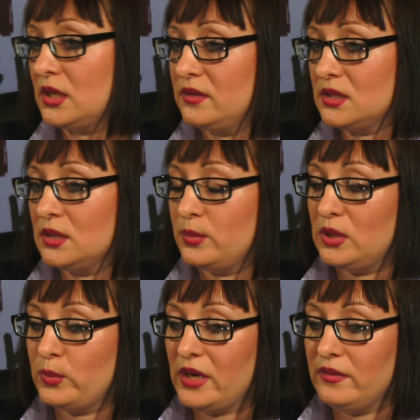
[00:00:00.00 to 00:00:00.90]
соответственно,
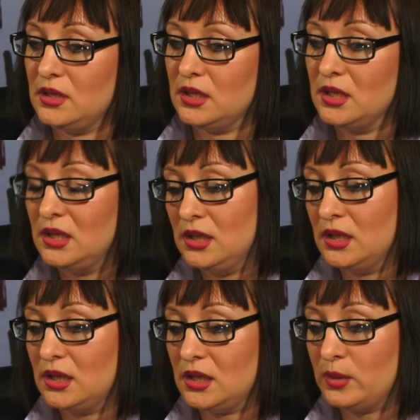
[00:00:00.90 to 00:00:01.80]
переправили
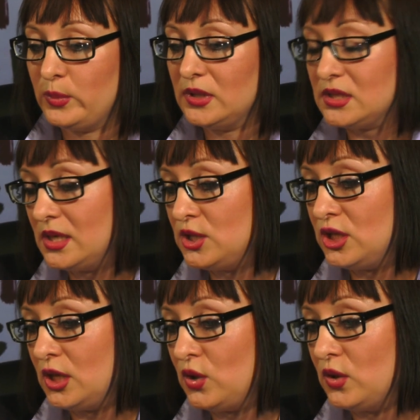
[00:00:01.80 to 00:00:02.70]
по
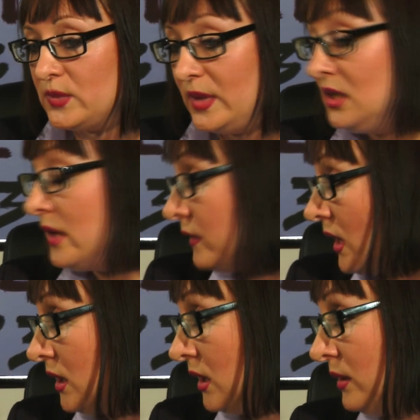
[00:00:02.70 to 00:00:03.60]
назначению. Господин
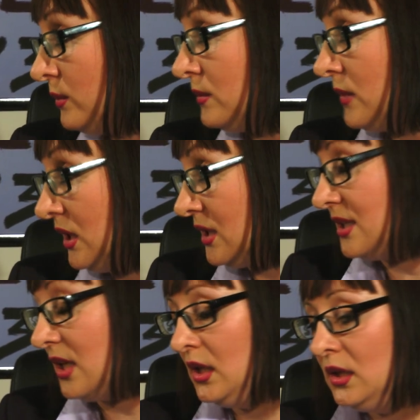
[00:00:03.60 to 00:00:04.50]
Навальный,
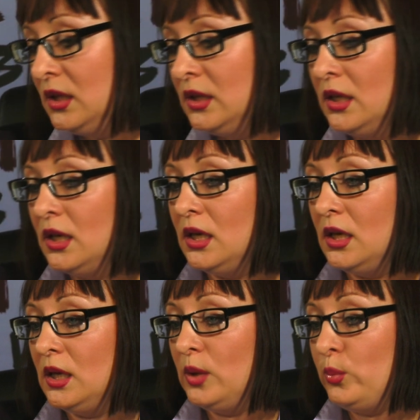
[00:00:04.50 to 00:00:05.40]
Алексей,
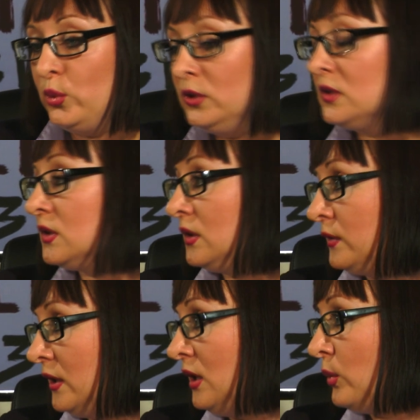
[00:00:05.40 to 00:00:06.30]
а, подал
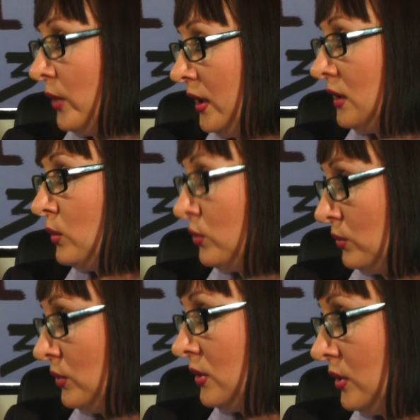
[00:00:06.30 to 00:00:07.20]
заявление по, этому,
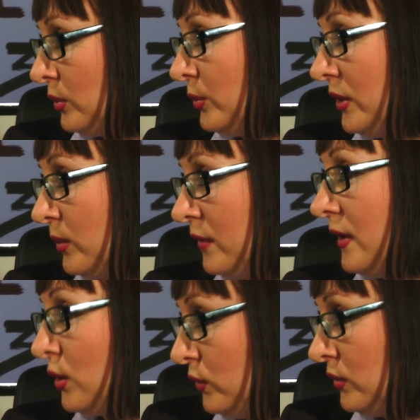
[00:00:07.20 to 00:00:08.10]
э, по, по
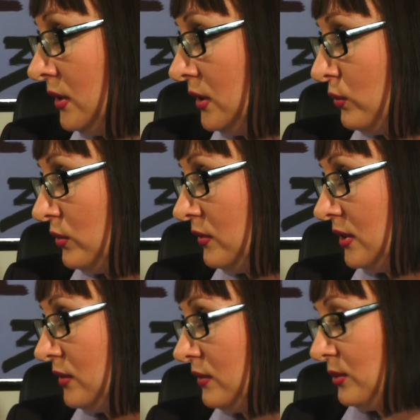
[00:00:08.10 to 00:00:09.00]
факту вот этого, вот,
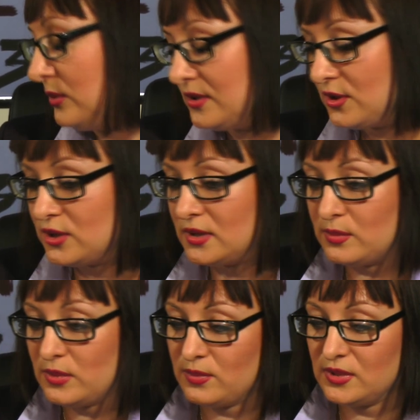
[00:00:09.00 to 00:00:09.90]
вот этого
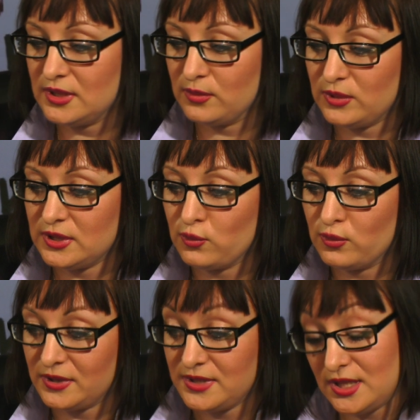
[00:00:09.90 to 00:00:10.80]
совершенно
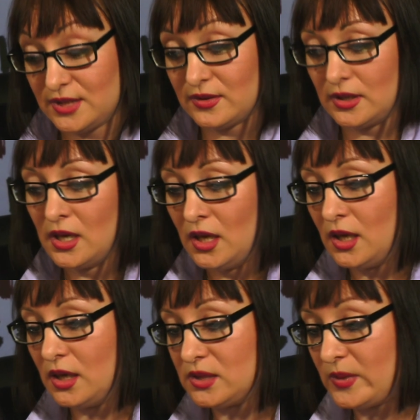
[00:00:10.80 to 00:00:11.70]
беззаконных действий
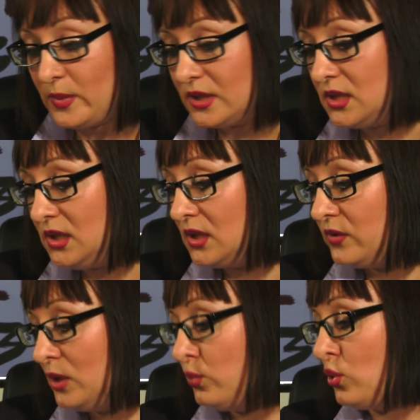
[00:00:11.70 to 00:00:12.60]
э, господина
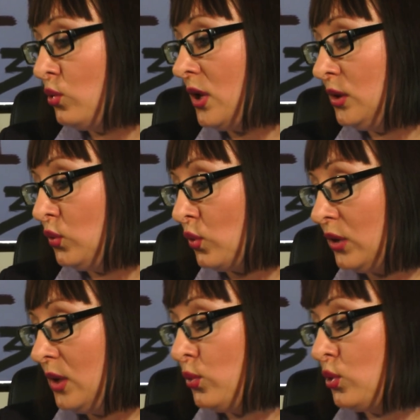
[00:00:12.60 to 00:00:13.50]
Бастрыкина в
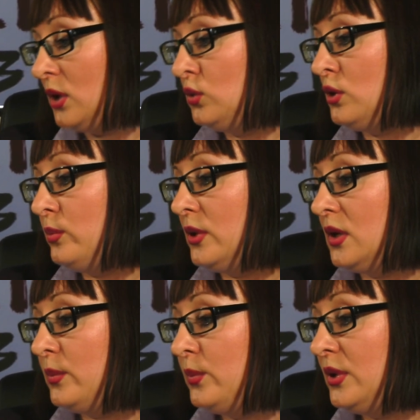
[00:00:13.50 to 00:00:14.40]
Генпрокуратуру. Генпрокуратура
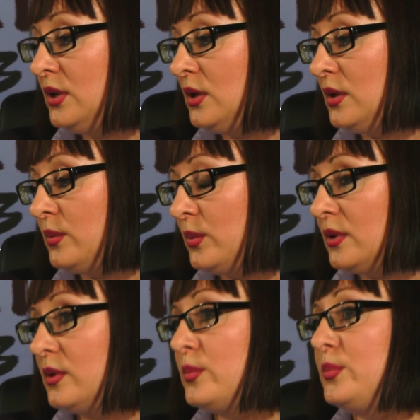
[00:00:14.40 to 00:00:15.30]
э,
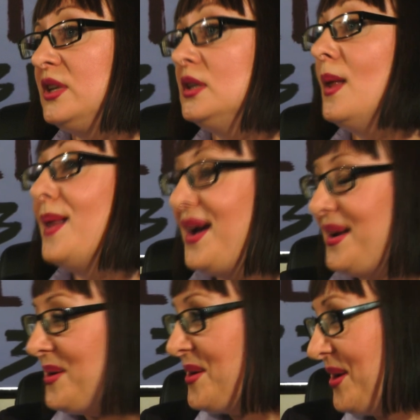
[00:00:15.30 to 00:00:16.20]
пере,
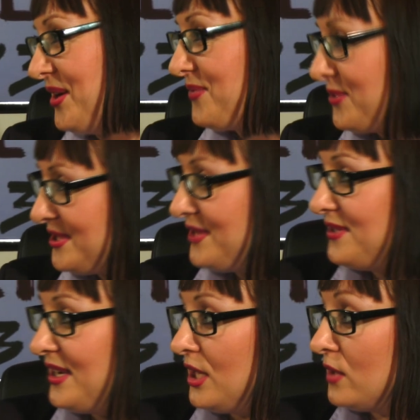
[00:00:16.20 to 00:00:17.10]
передала его
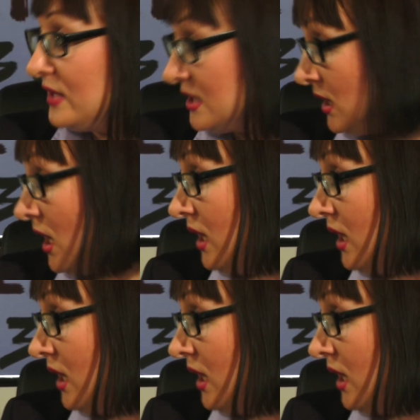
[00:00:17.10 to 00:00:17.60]
заявление в СК,